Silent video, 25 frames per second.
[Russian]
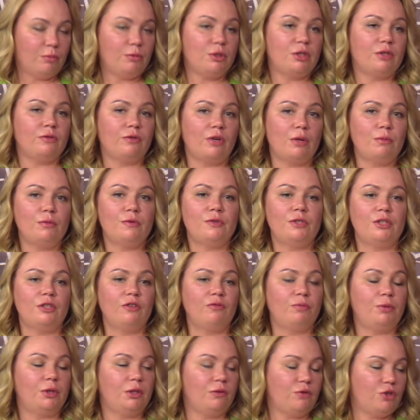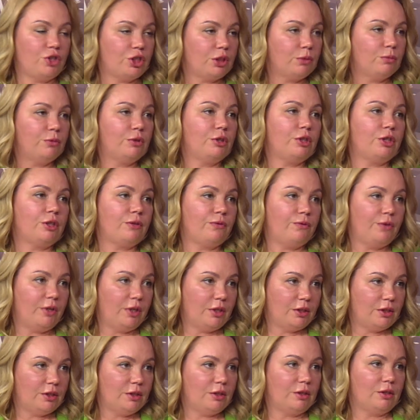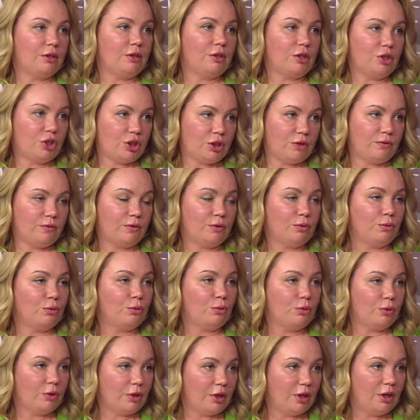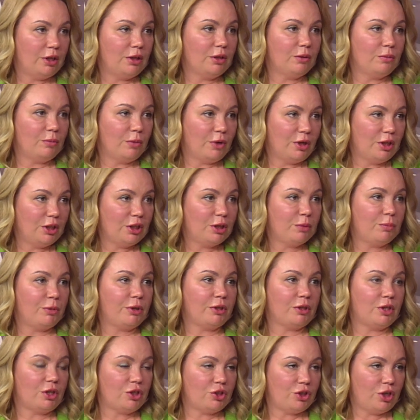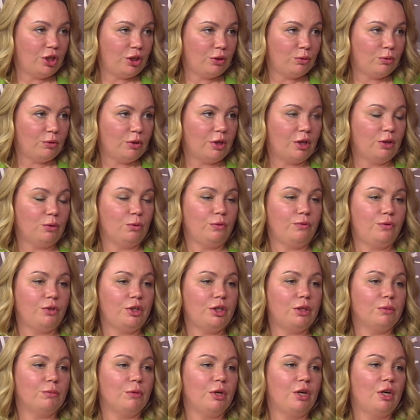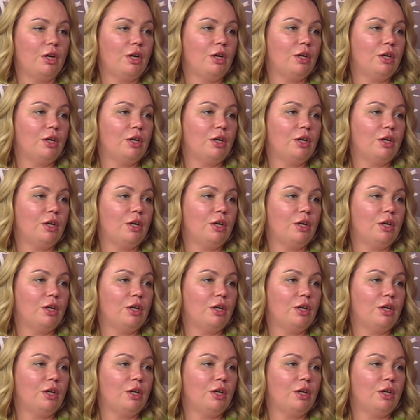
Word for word: мы с вами все в привычном интерфейсе нашего онлайн-банка, приложения онлайн увидим